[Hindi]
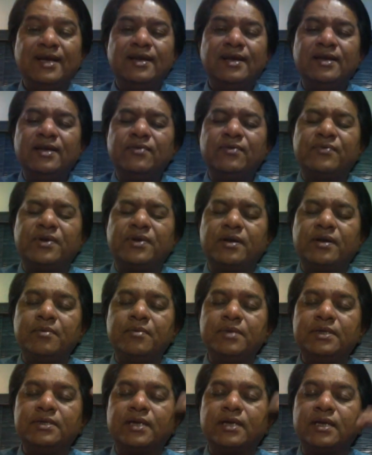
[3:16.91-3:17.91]
लेकिन वर्ड हम
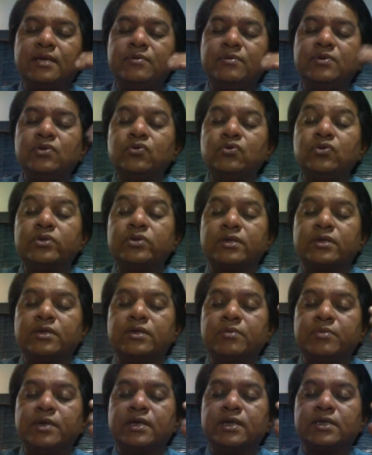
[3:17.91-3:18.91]
अनजाने में यूज़ करते
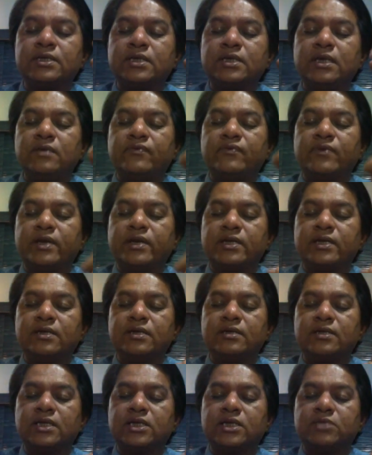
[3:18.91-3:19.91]
हैं मेरा सेल्फ
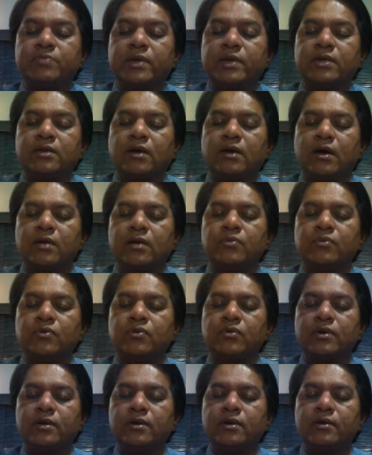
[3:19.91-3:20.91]
रेस्पेक्ट हार्म
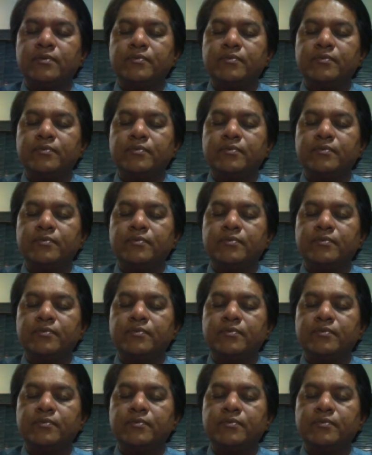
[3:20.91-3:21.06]
हो रहा है